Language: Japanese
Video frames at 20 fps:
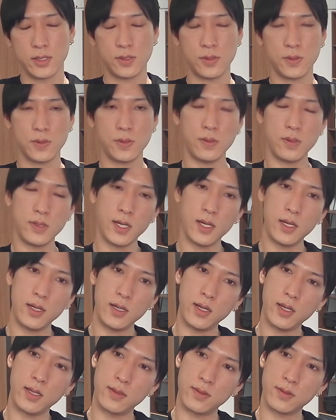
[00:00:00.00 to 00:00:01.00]
そう考
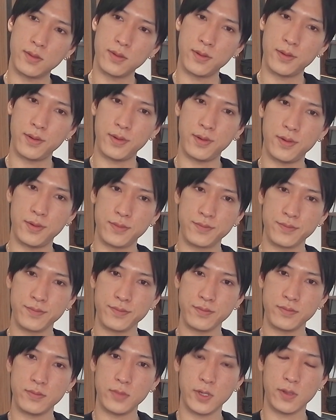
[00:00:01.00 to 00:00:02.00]
えると、
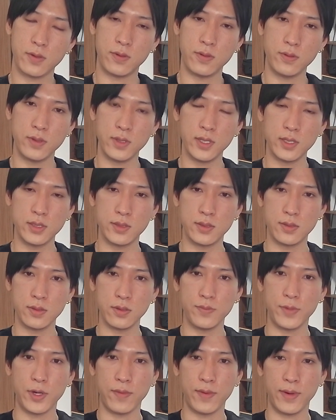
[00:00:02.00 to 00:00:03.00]
まあ、今月相
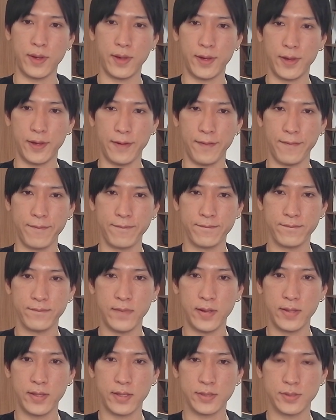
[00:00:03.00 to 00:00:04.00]
場は
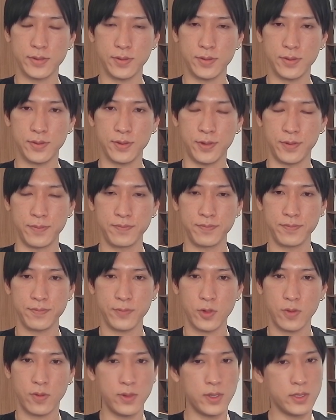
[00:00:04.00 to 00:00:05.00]
まだちょっと
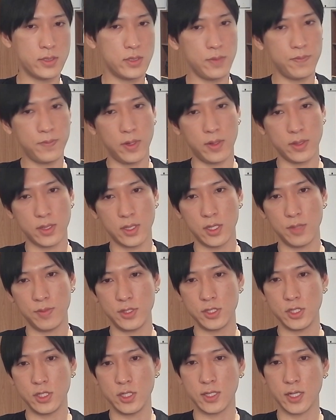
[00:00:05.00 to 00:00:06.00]
今月いっぱいは厳
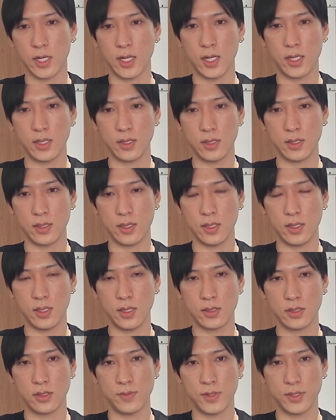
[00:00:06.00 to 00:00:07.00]
しいかなって気が
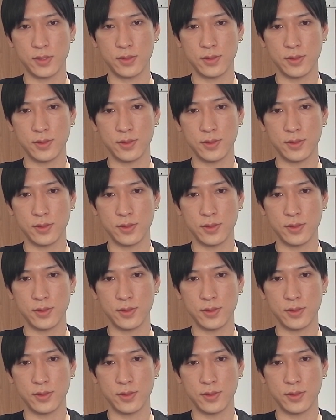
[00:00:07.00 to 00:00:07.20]
します。